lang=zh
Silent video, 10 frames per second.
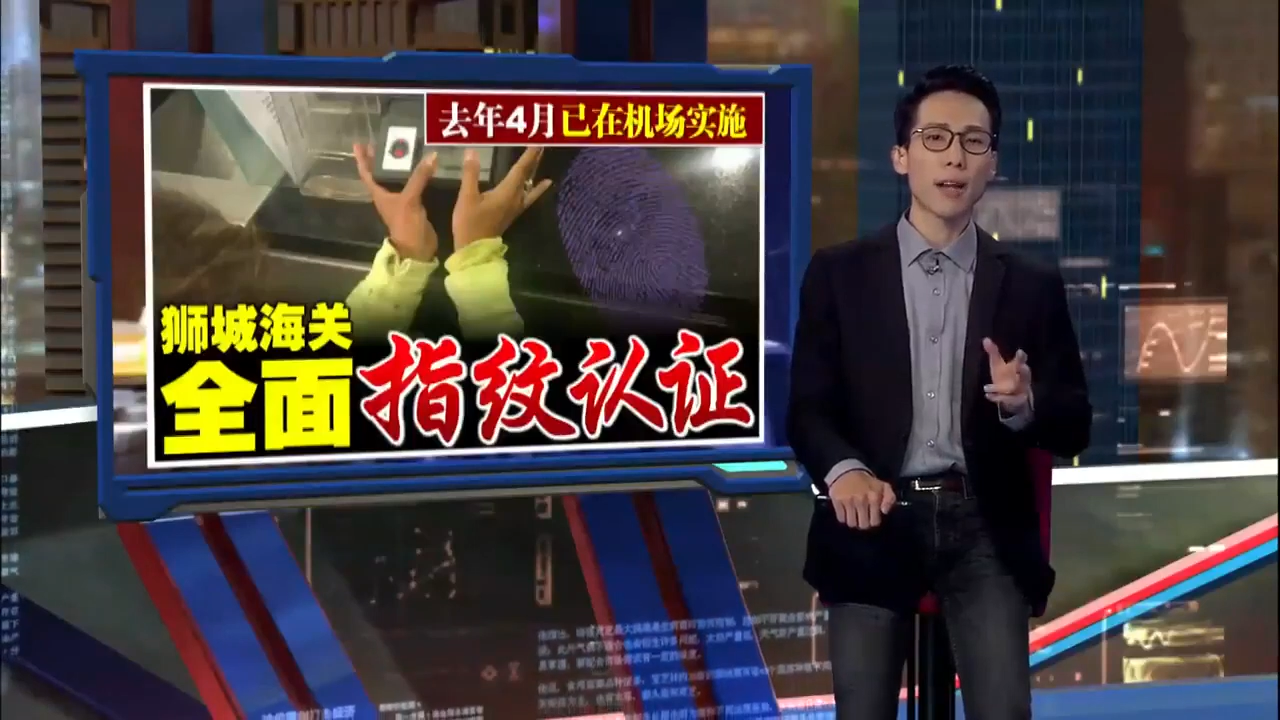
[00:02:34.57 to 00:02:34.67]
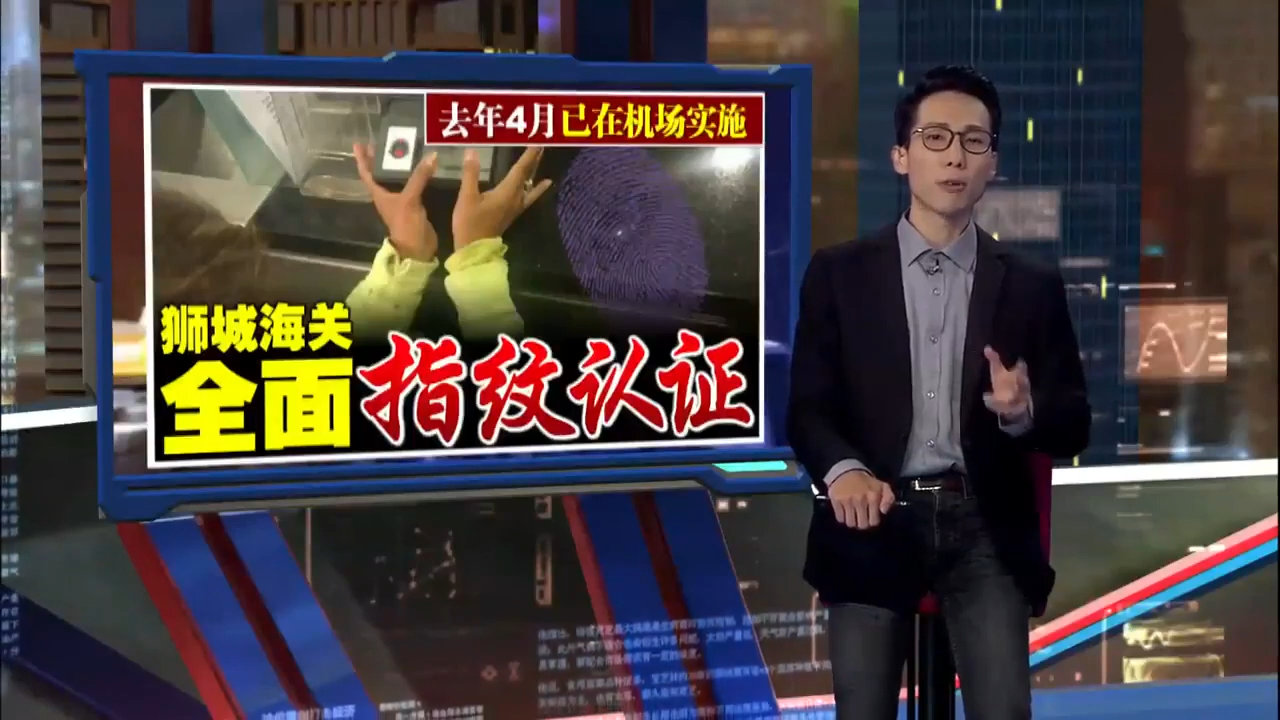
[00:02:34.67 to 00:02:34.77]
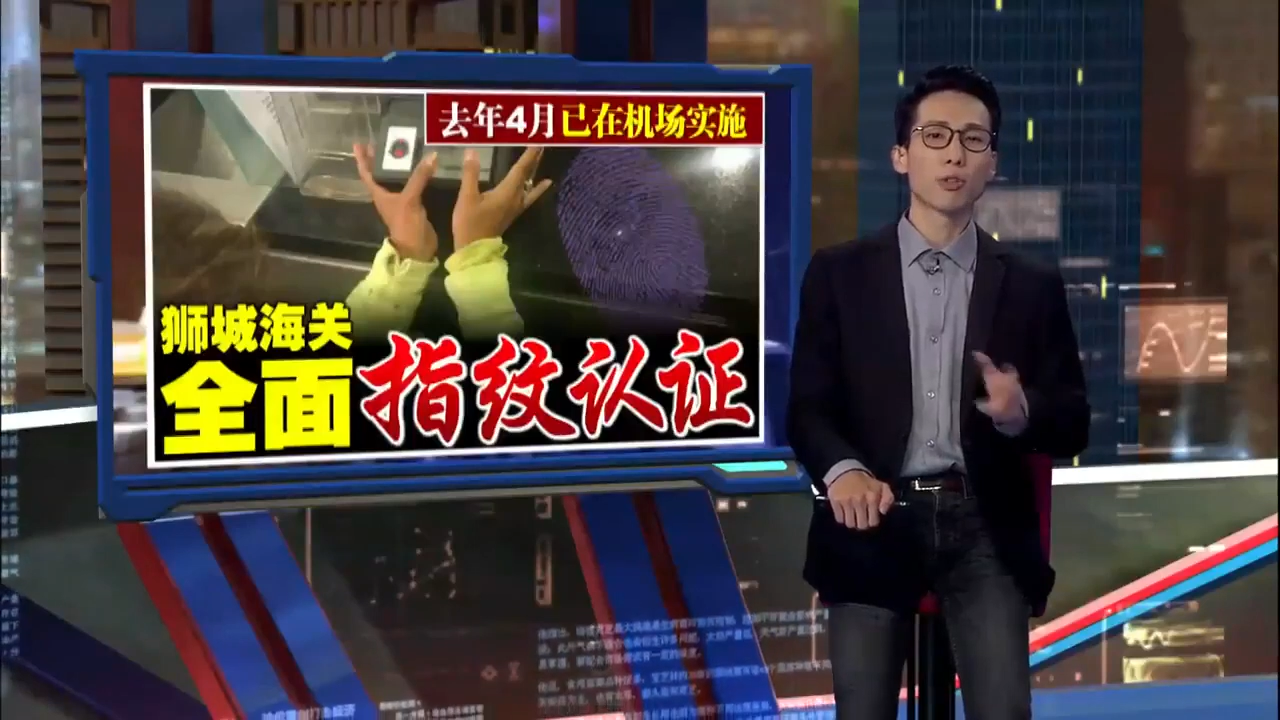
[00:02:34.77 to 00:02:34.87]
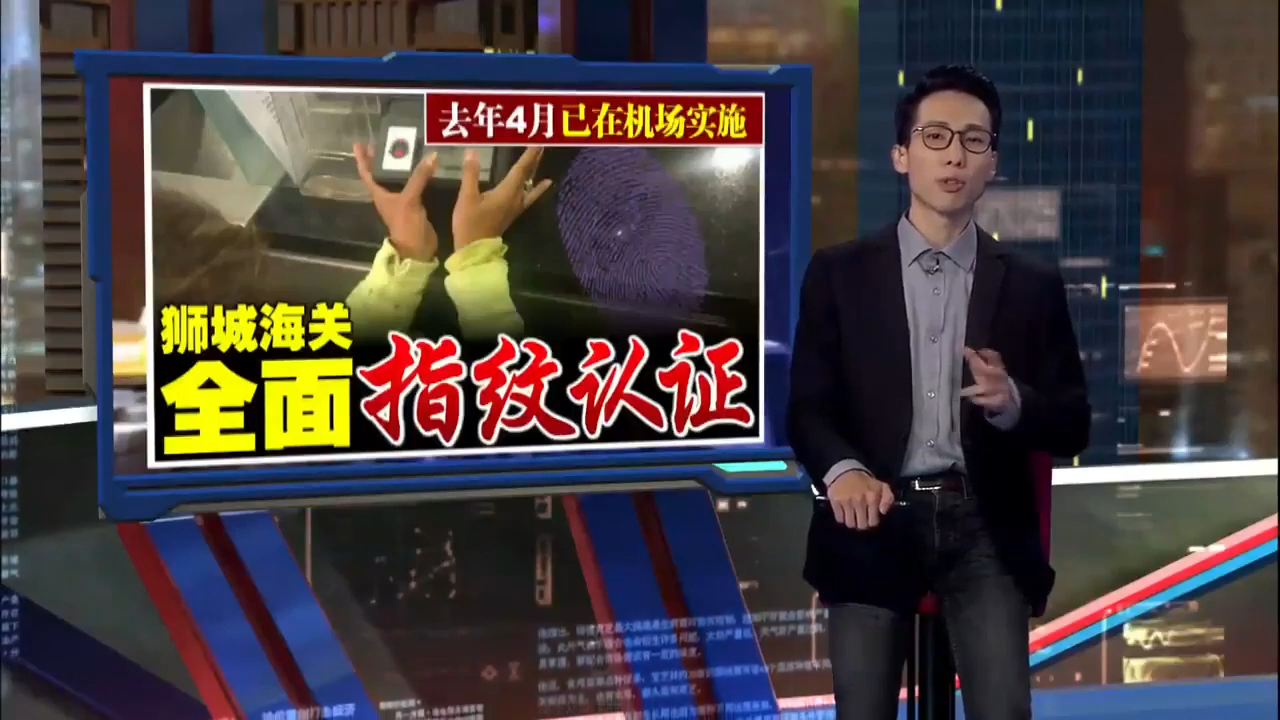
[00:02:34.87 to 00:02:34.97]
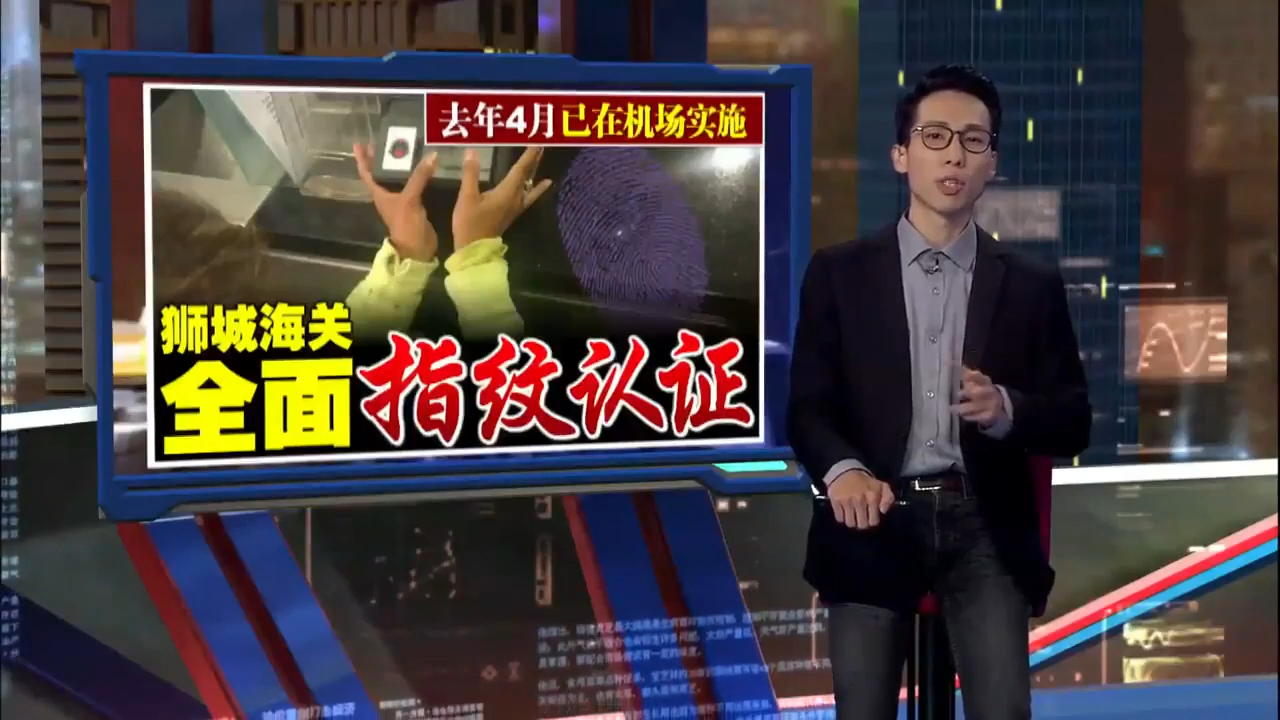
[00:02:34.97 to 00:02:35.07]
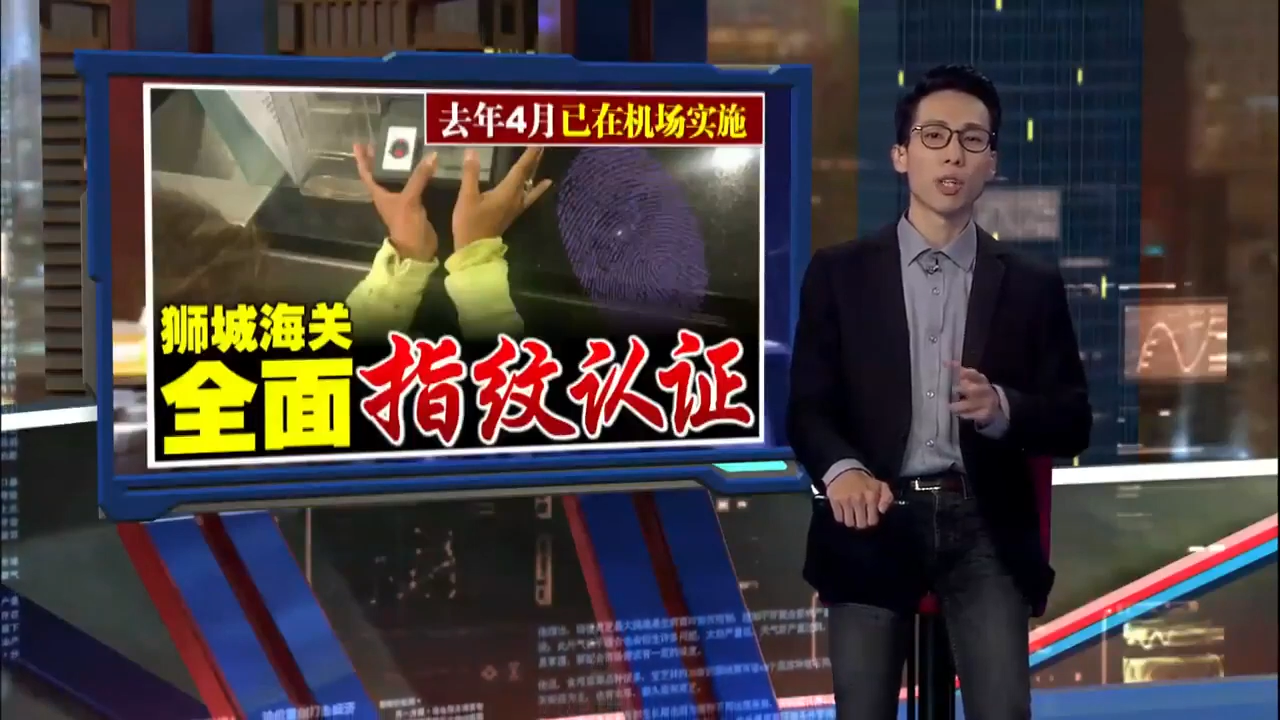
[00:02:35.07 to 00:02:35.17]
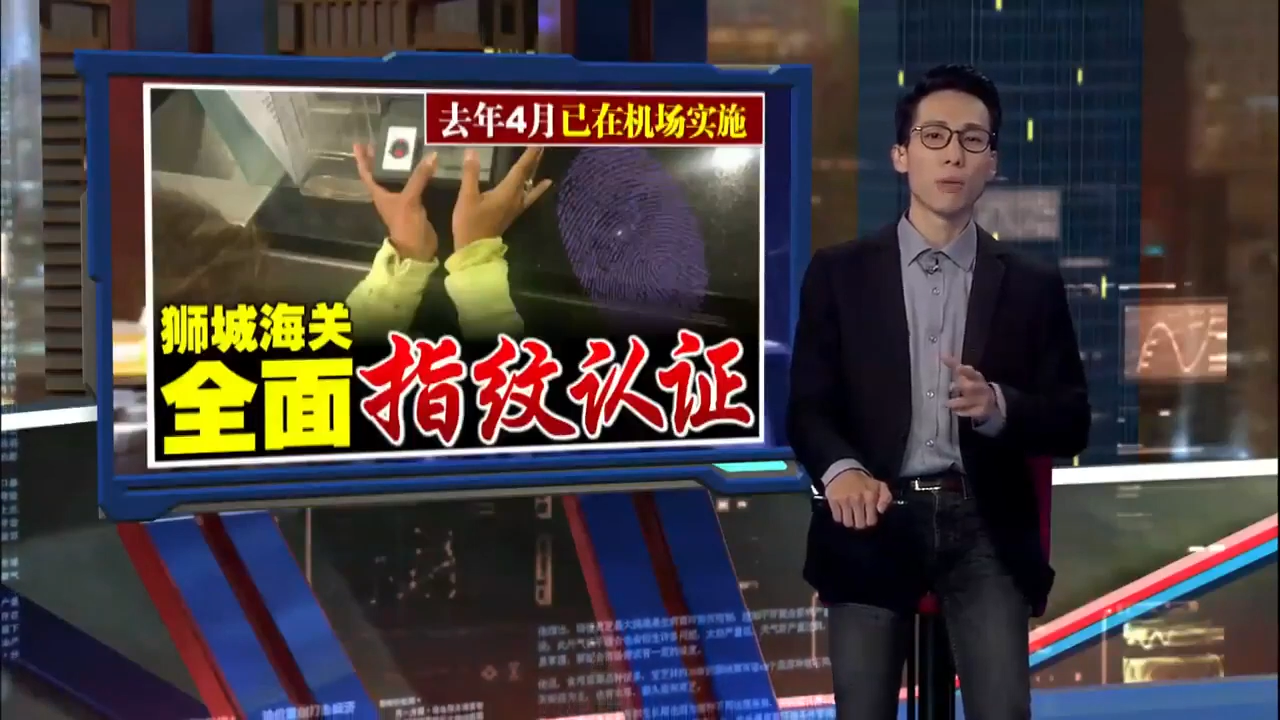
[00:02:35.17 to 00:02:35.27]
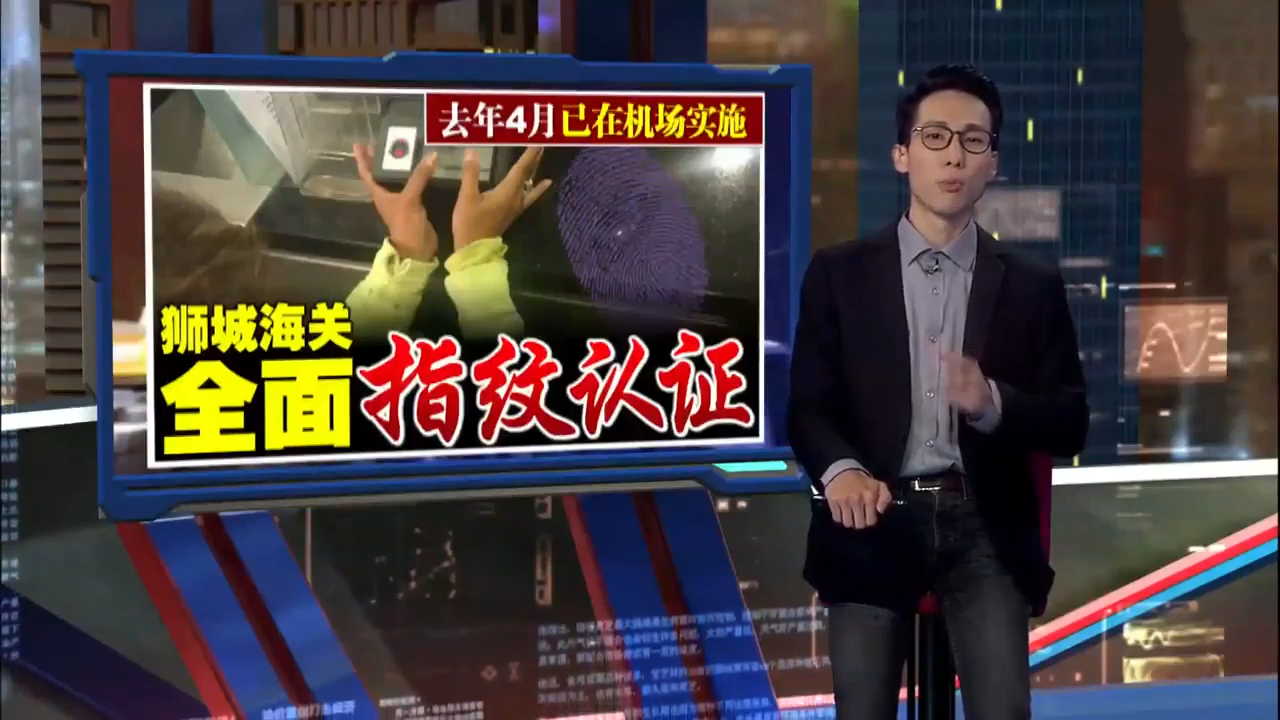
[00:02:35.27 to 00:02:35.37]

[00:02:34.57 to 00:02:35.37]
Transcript: 六十四个